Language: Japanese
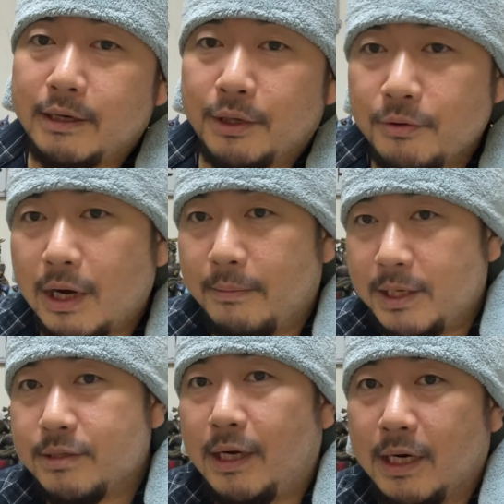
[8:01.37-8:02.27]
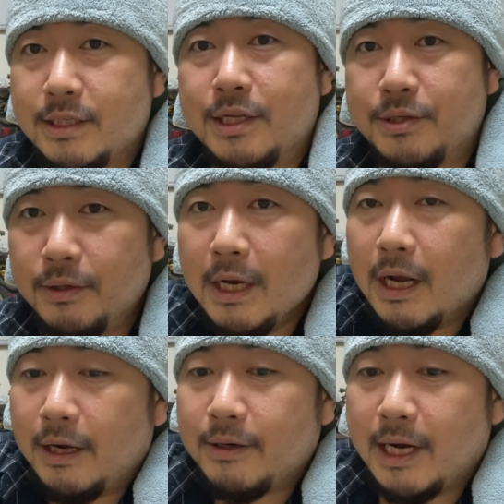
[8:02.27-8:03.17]
えるかどうかは別の話ですよ。
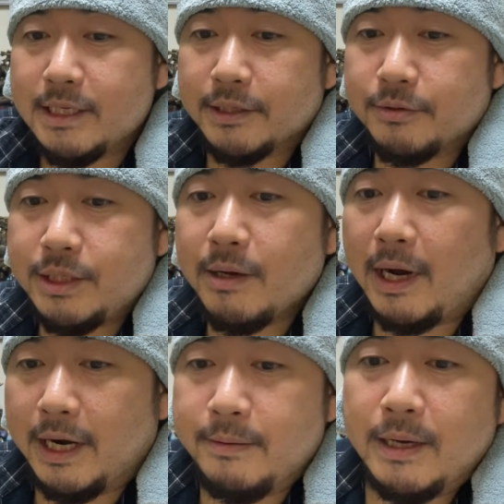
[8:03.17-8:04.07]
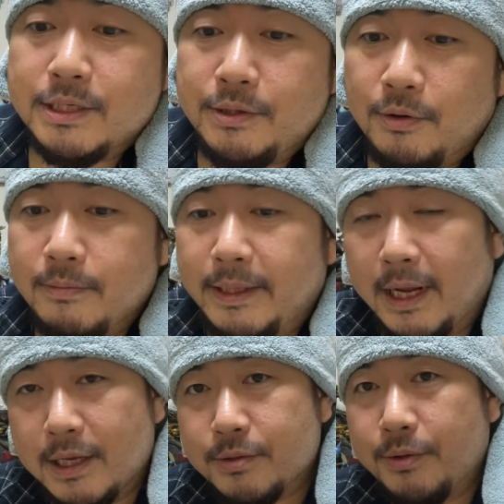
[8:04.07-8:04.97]
あの、会社としてはありますよ、み
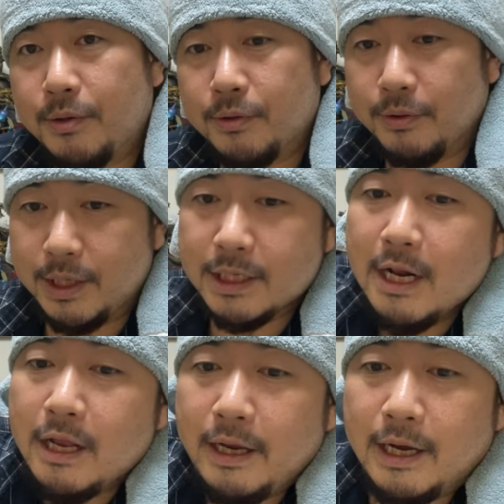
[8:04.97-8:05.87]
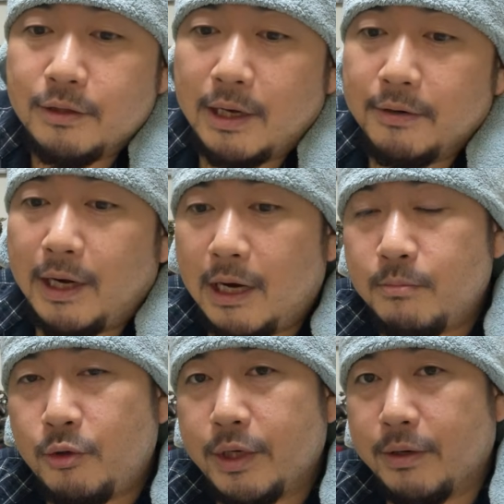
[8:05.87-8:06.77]
たいな、そういうことです。えー、あとはあの、
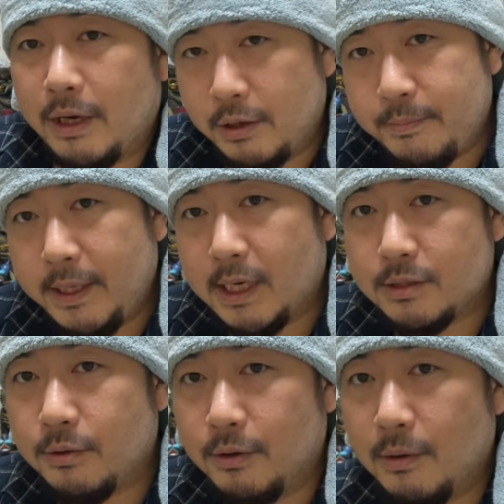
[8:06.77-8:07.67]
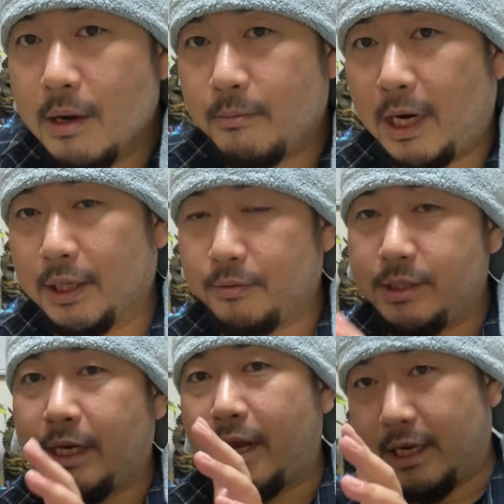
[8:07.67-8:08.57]
繁忙期の LP ガスも、もう半
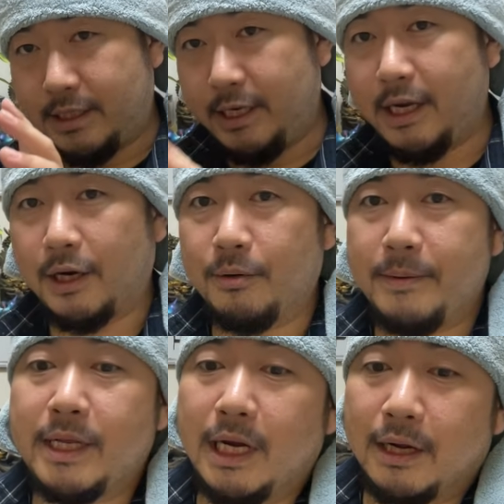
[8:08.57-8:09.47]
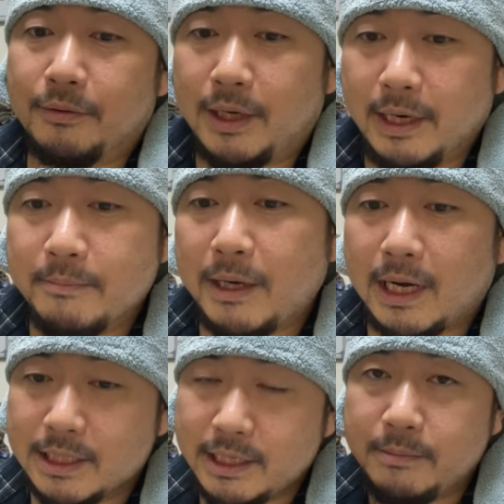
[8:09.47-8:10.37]
年だけがっちりやるみたいなのとかね、まあ
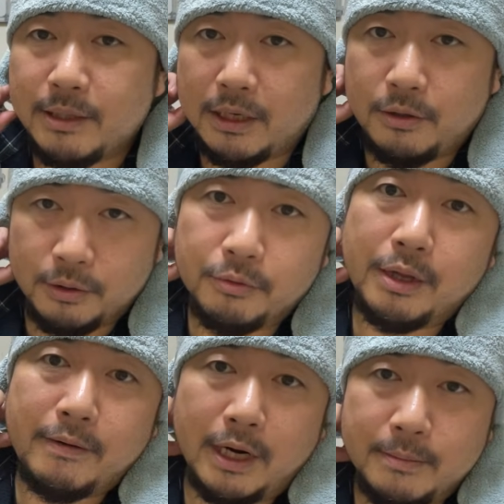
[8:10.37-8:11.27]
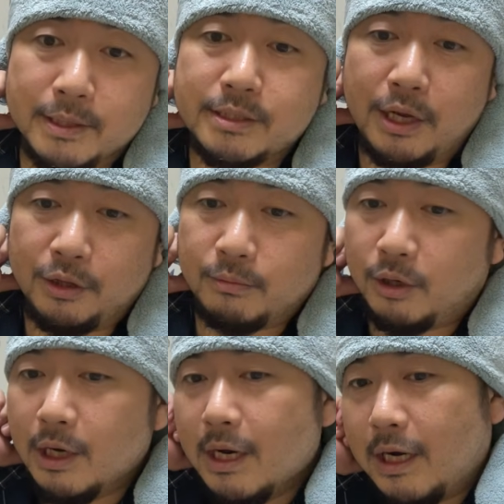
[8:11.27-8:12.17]
完全にブラック労働ではありますけれど
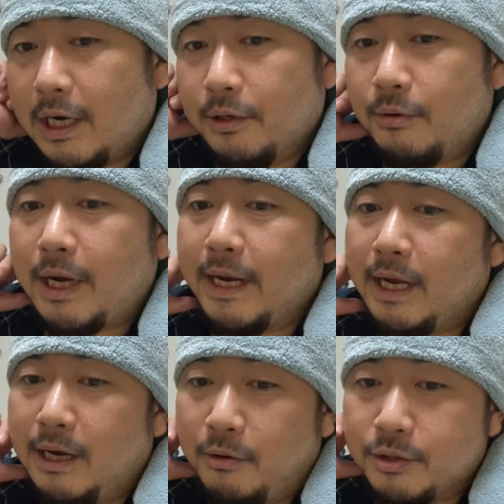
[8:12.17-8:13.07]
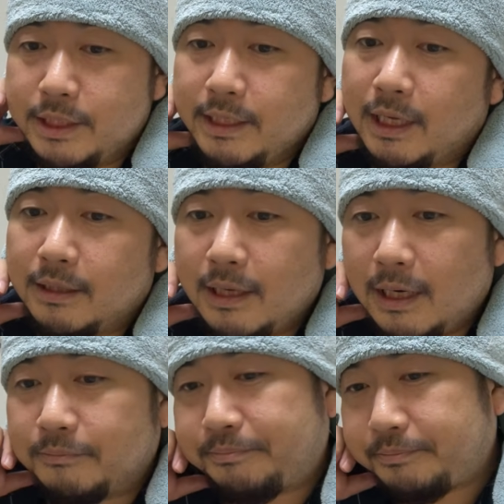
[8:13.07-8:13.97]
も、あの、お金が欲しいんだった
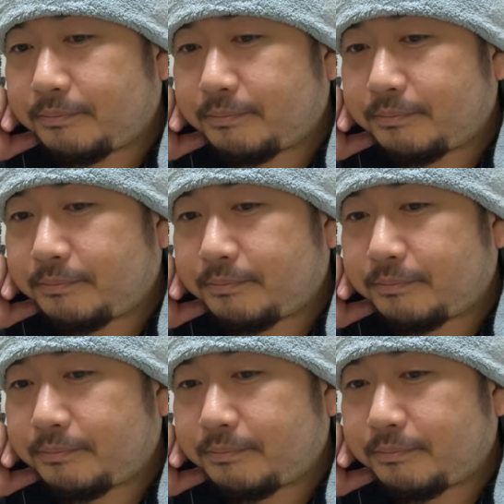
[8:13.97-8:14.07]
ら、